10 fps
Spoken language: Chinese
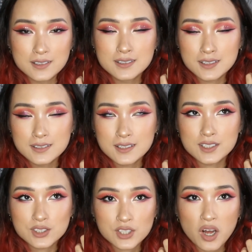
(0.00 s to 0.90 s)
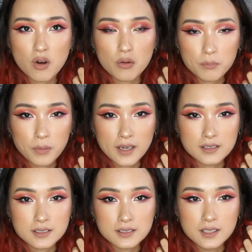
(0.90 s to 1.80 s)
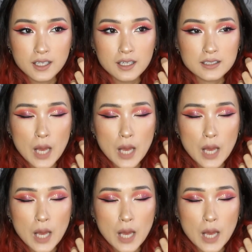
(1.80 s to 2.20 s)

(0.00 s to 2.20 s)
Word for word: 真的超棒的。